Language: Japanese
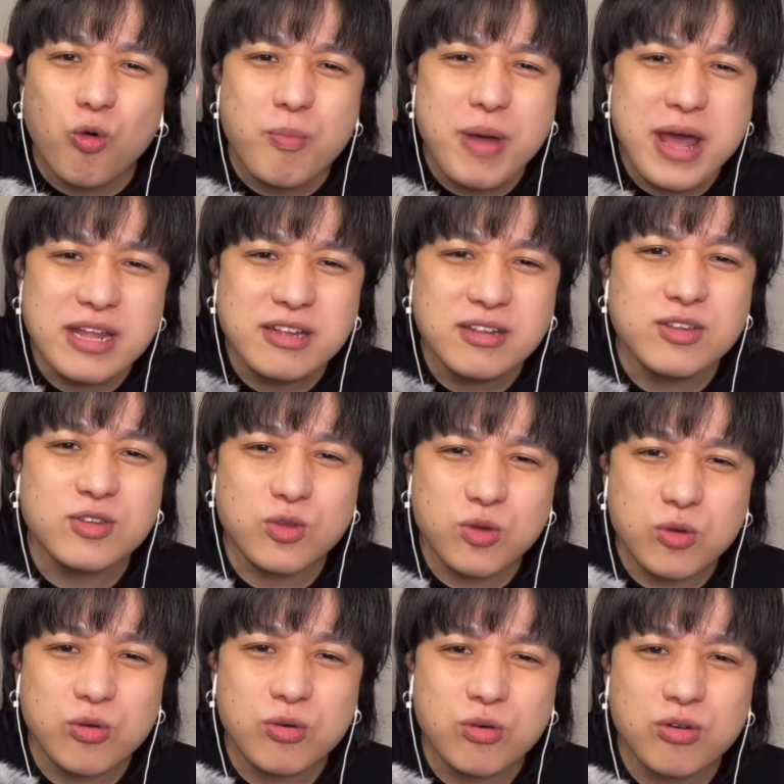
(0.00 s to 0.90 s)
お弁
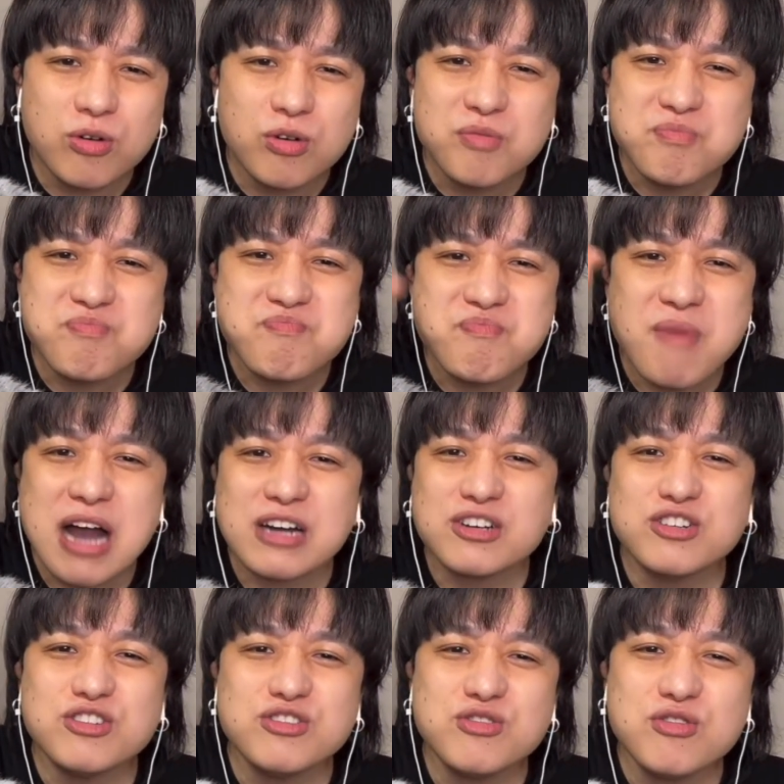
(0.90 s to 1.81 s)
当
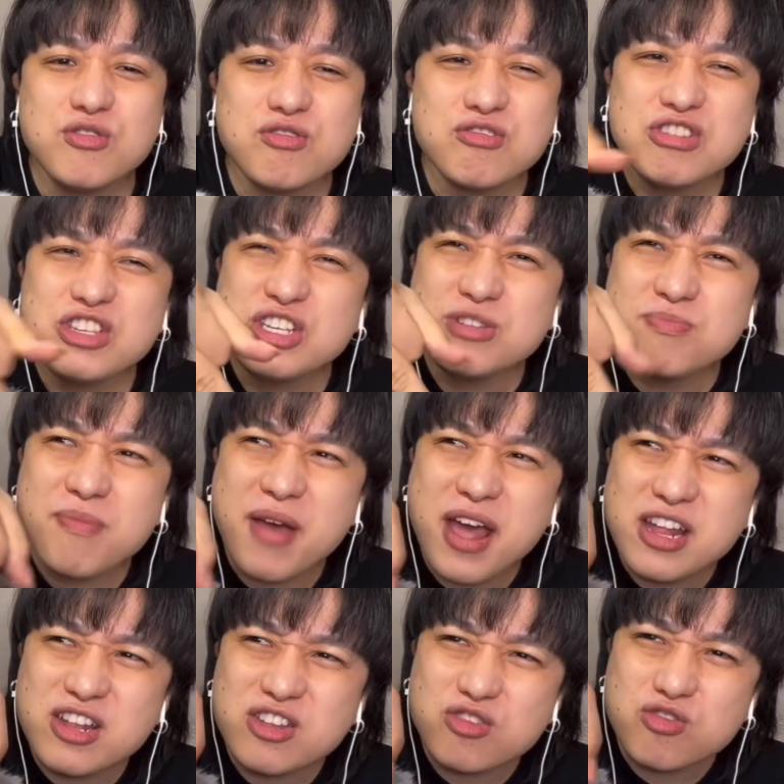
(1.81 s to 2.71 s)
幕の内
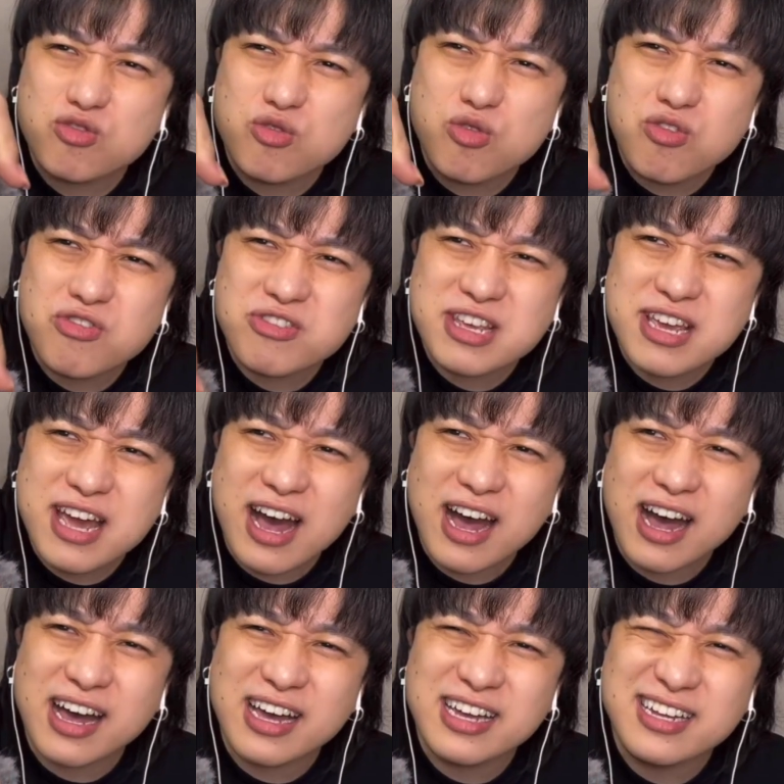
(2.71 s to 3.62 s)
弁当
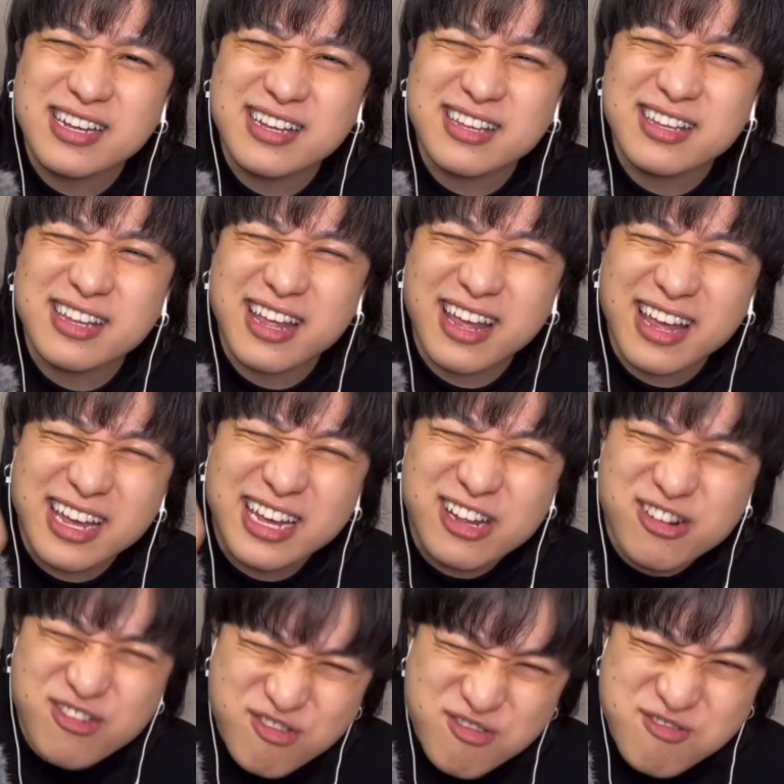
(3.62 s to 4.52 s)
に入っ
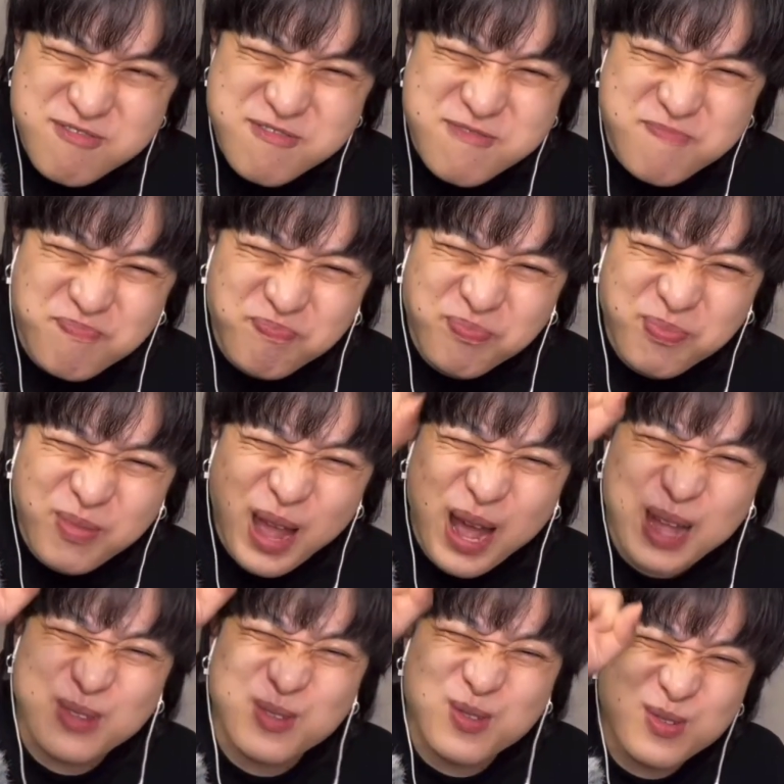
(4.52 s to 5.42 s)
ている、
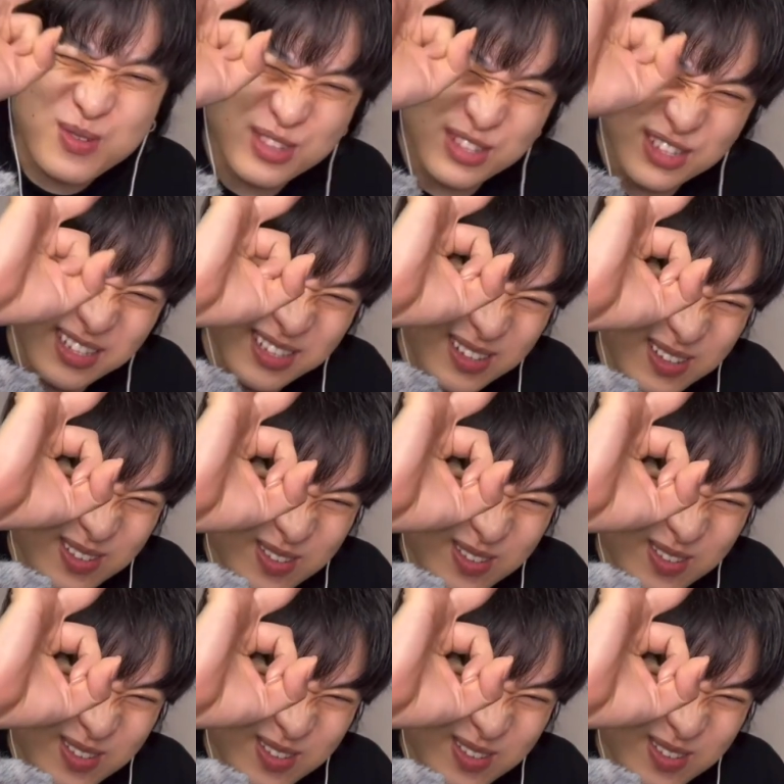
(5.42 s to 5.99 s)
あの、